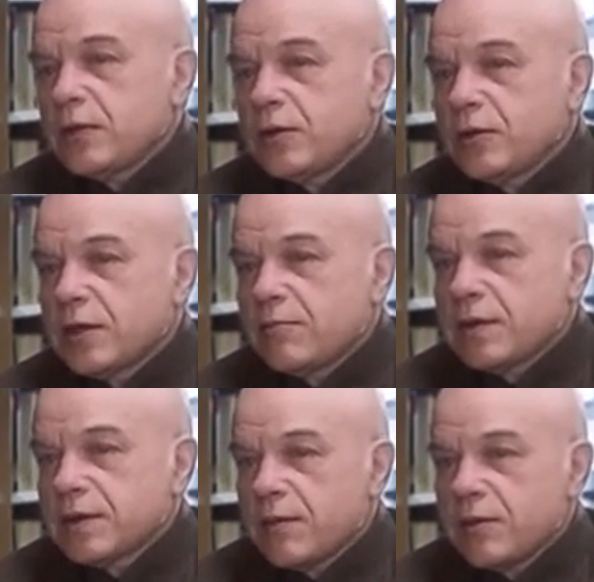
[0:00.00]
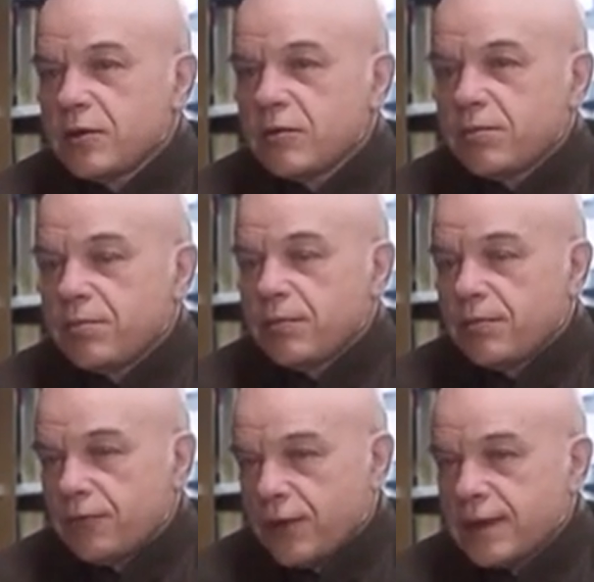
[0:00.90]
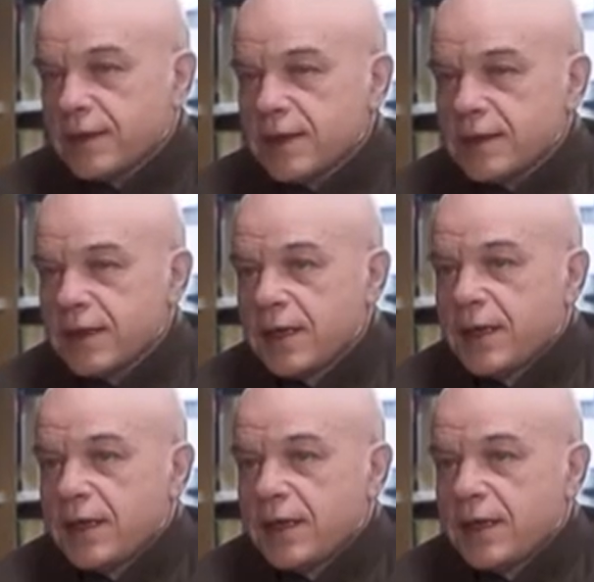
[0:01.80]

de oro del pensamiento francés,